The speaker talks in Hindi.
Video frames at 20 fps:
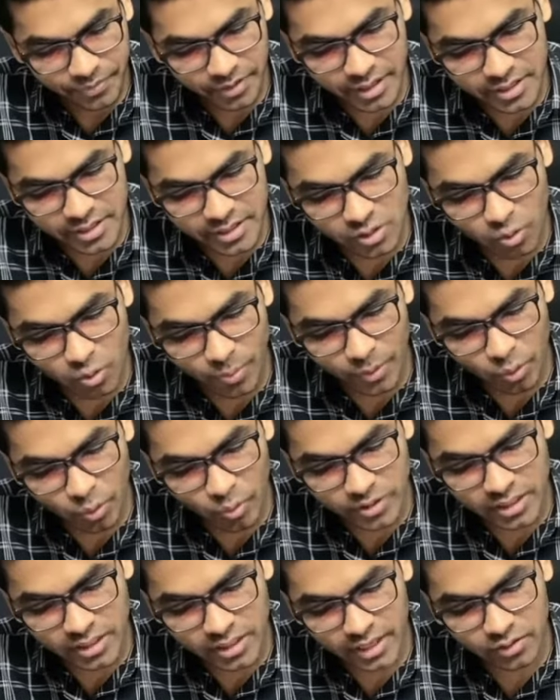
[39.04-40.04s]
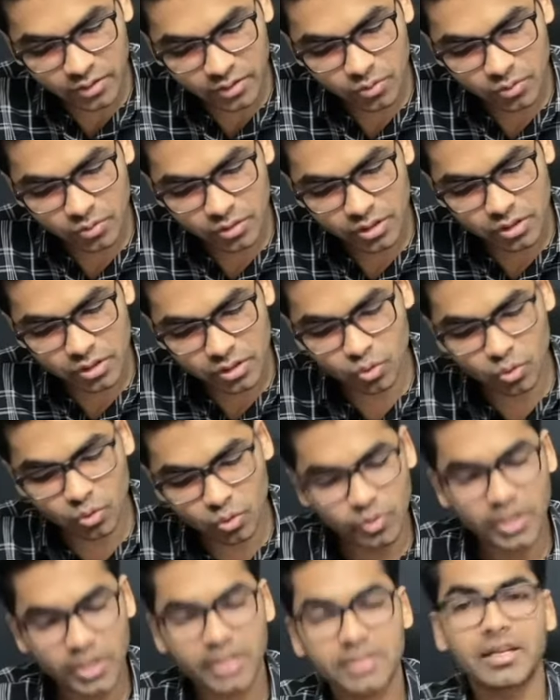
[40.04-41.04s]
इसके ऊपर ओएच OH लगा दो इसको
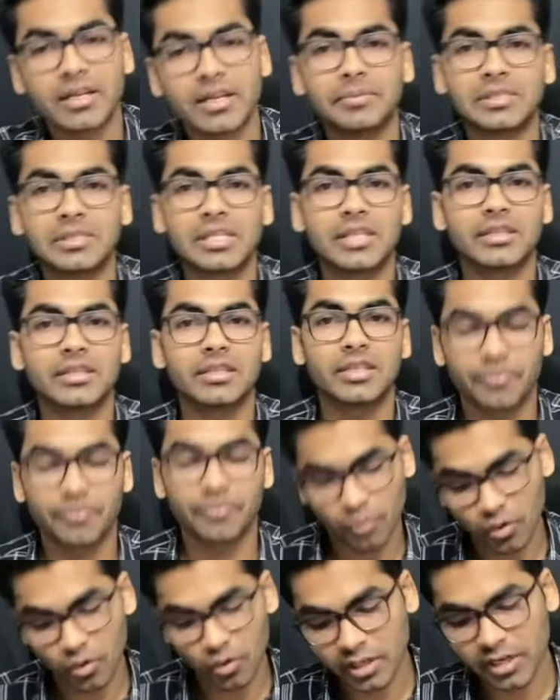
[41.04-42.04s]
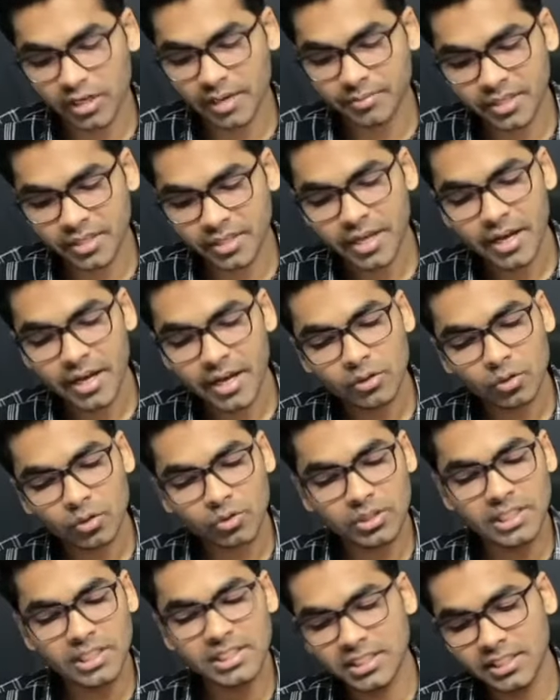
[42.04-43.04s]
दुनिया किस नाम से जानती है फिनॉल के नाम से तो
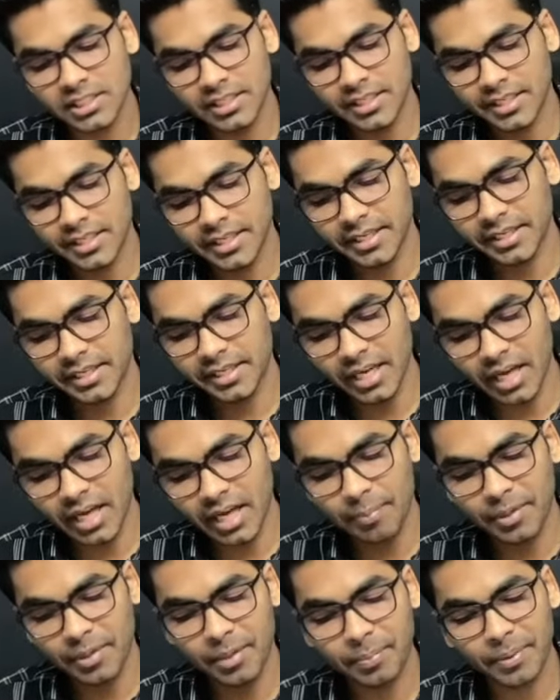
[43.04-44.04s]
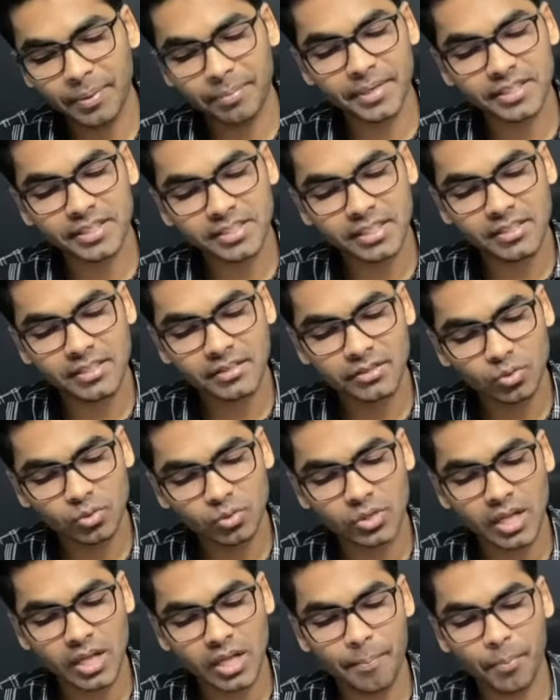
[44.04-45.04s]
तीन चीज देखेंगे एक आपकी प्रिपरेशन
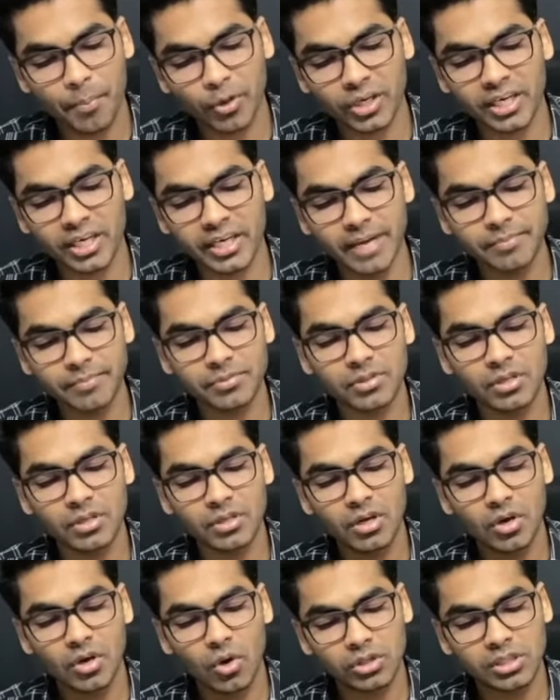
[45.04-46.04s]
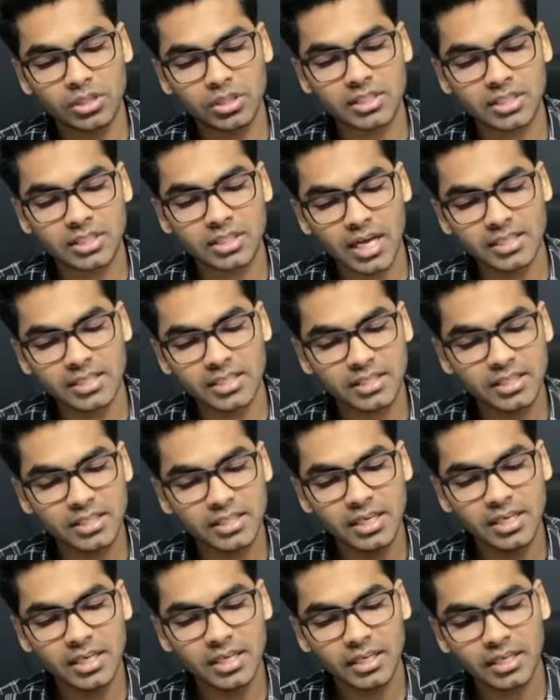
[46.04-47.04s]
दूसरा इंपॉर्टेंट नेम्स और तीसरा इसकी
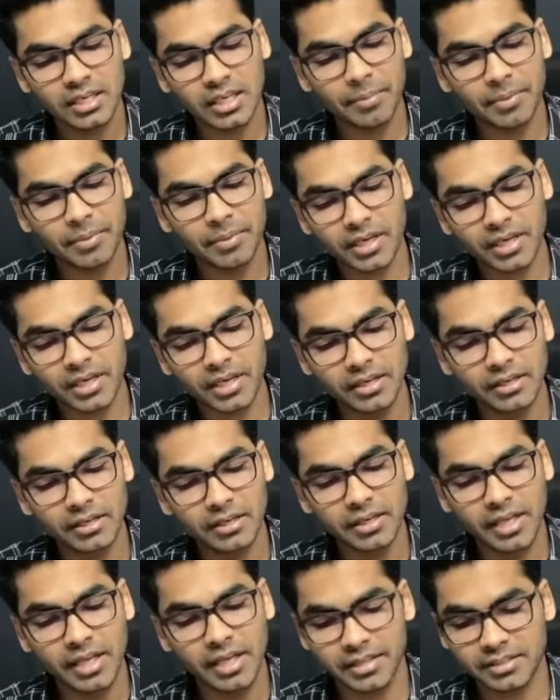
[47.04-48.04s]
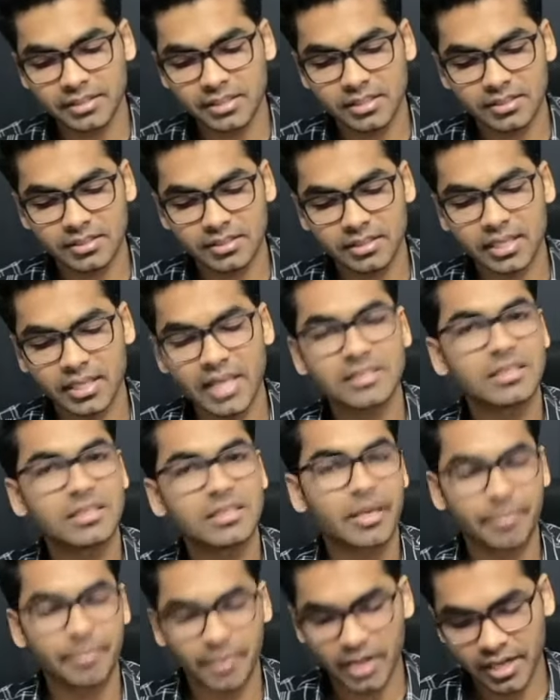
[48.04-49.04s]
केमिकल रिएक्शंस क्या इसकी
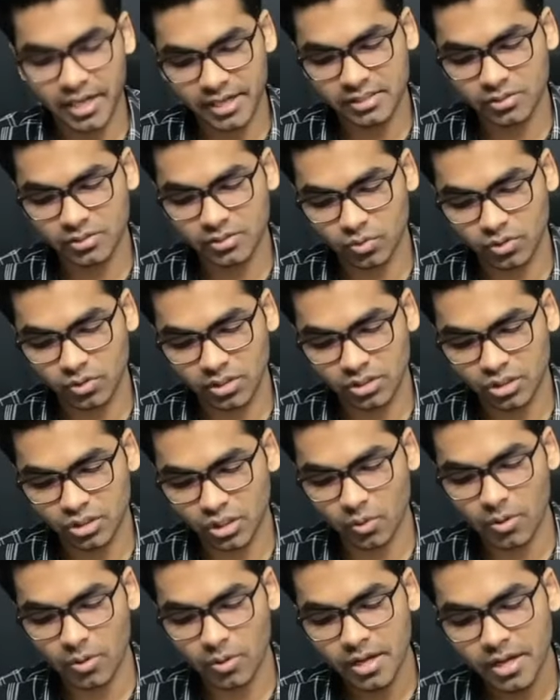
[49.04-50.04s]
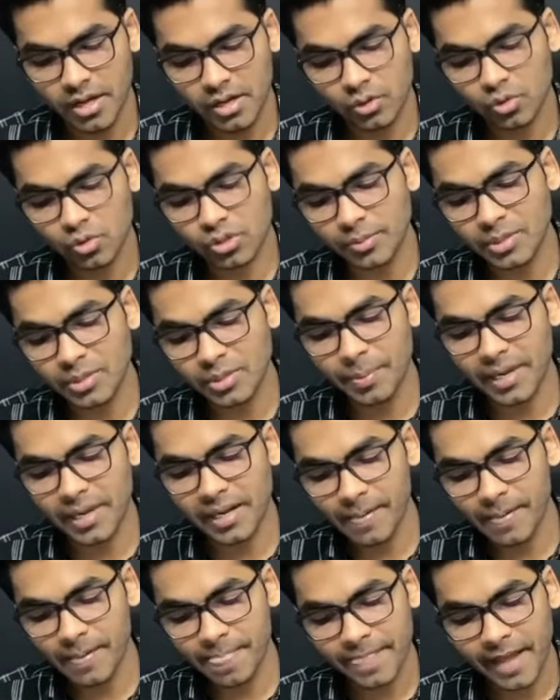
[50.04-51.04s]
केमिकल रिएक्शंस होते हैं चलो तो सबसे
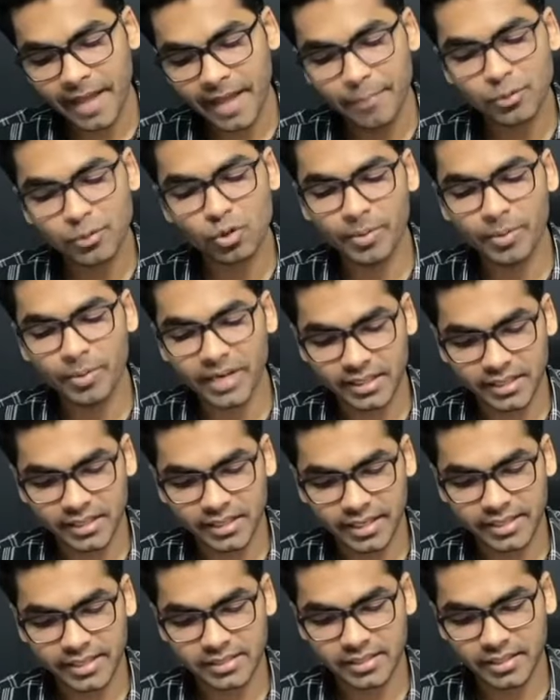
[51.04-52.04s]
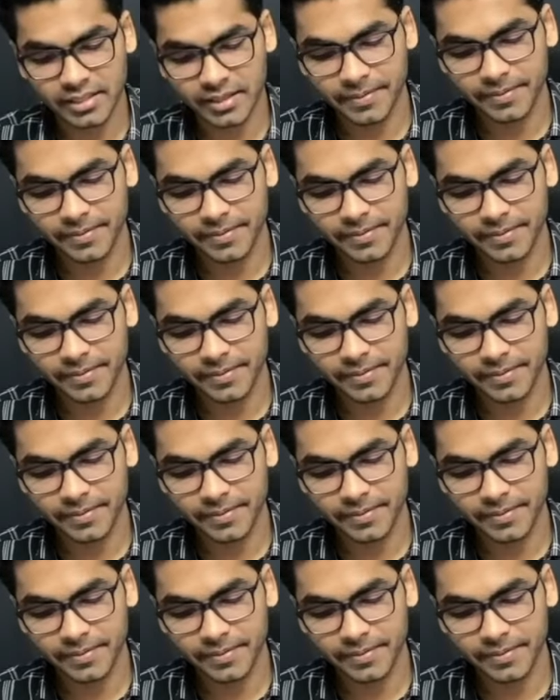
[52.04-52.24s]
पहले हम इसको बनाते कैसे